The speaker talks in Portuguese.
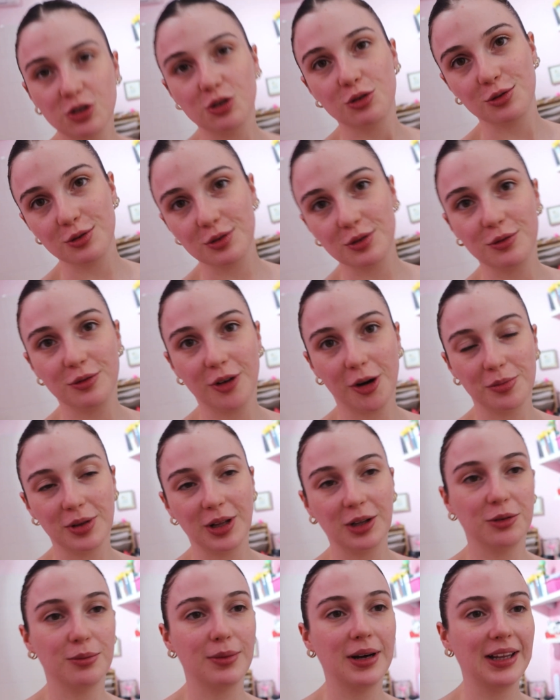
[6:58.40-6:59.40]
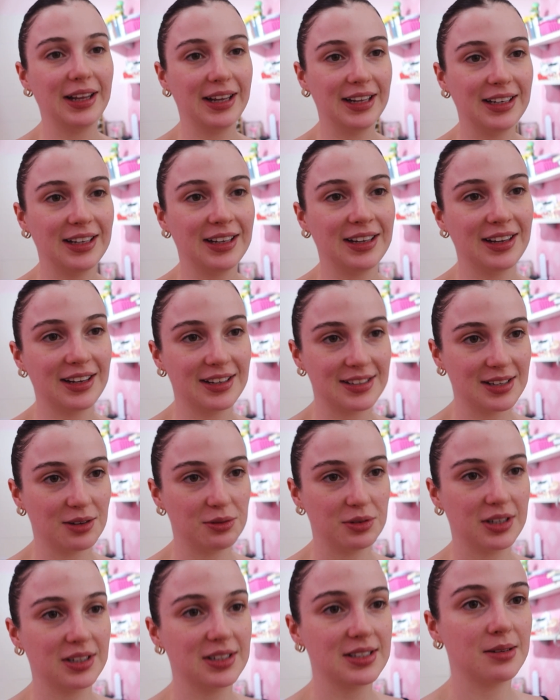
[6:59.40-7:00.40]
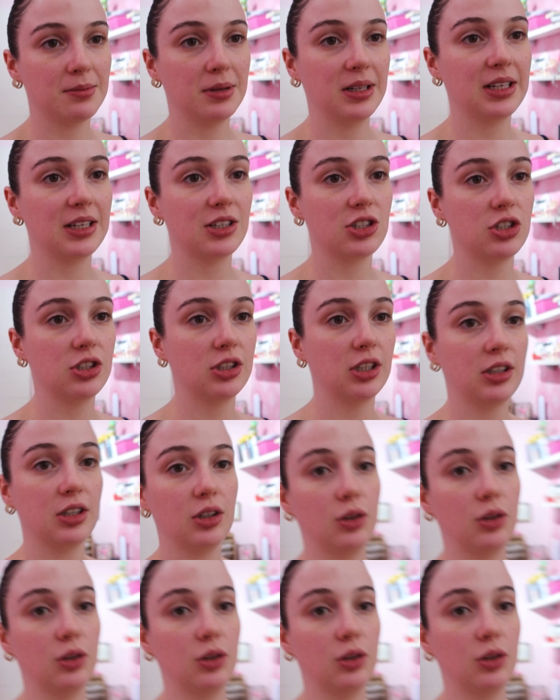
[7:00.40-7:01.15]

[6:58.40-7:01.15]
a gente usa uniforme lá no balé, né? Essa é a única semana que a gente tá